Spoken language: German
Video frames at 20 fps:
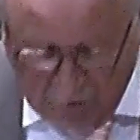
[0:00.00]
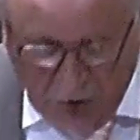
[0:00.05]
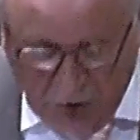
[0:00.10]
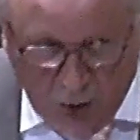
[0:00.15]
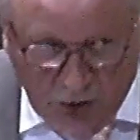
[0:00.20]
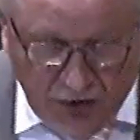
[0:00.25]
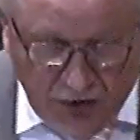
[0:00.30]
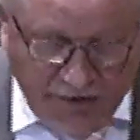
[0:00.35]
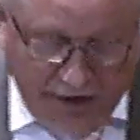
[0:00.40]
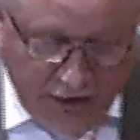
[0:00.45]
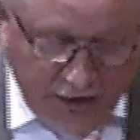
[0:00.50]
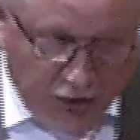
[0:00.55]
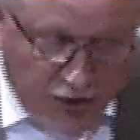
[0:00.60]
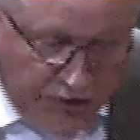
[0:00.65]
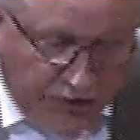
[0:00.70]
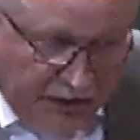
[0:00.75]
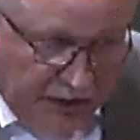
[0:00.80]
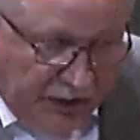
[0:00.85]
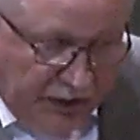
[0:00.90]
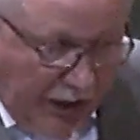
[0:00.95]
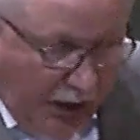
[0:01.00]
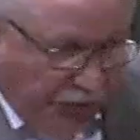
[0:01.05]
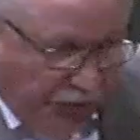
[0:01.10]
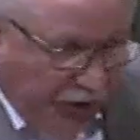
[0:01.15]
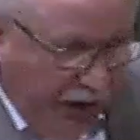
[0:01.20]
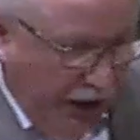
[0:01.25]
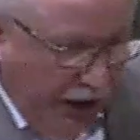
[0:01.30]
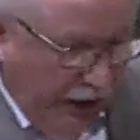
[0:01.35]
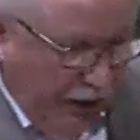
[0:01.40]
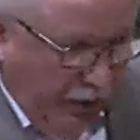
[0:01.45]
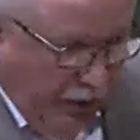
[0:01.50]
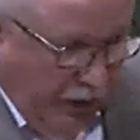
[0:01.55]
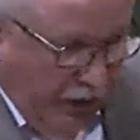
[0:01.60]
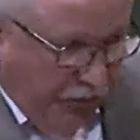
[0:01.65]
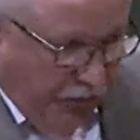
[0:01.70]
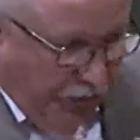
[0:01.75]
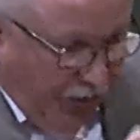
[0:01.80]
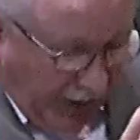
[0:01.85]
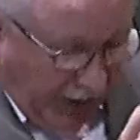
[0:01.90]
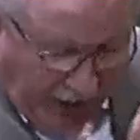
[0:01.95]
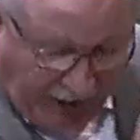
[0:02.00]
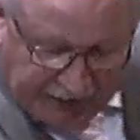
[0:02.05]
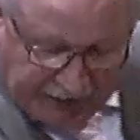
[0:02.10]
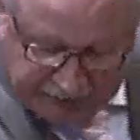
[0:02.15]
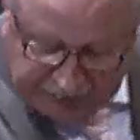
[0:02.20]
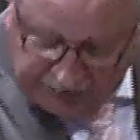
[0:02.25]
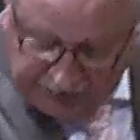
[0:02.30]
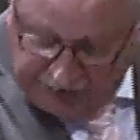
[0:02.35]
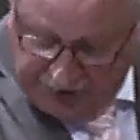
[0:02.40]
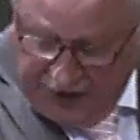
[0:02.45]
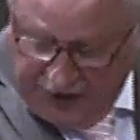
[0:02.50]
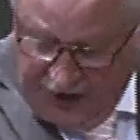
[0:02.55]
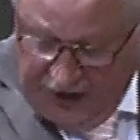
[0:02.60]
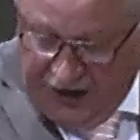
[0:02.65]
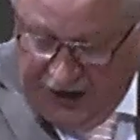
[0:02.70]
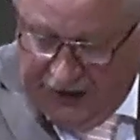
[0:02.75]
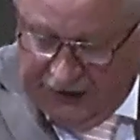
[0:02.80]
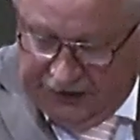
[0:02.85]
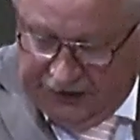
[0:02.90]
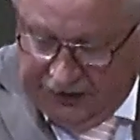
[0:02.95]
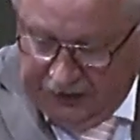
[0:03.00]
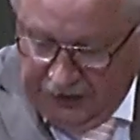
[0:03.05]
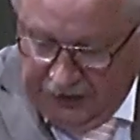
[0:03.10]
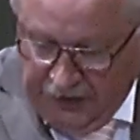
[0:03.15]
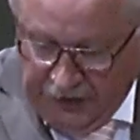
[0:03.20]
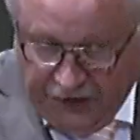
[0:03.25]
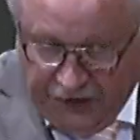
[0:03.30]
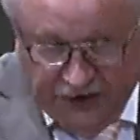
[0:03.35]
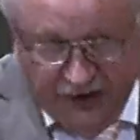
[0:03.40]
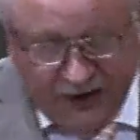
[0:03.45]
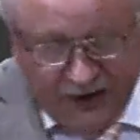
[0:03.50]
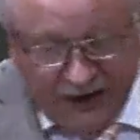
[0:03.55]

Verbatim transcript: und er weist uns wieder darauf hin, vergesst nicht dieser